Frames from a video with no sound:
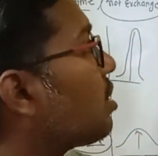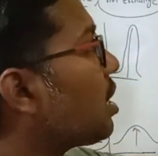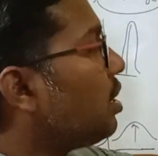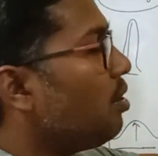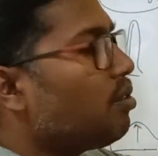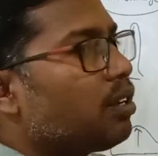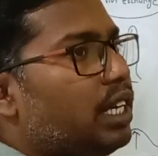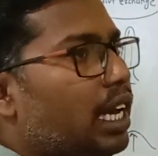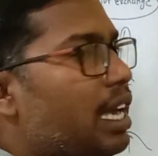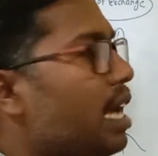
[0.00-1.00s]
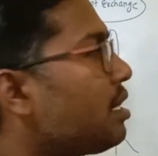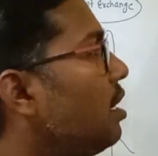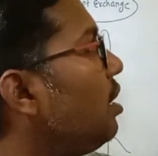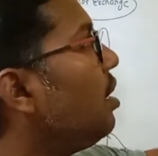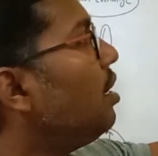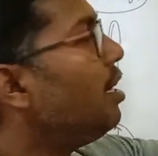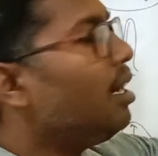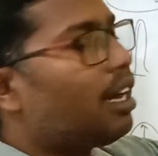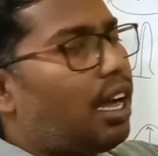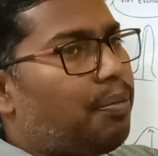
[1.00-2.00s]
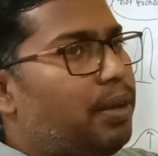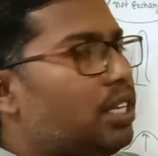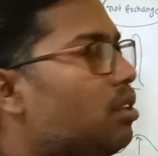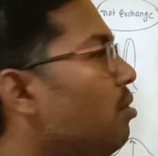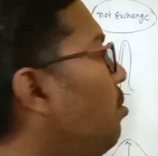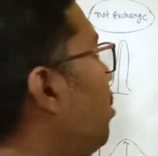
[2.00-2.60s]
रख सकते हो क्योंकि ये रिएक्शन काफ़ी स्लो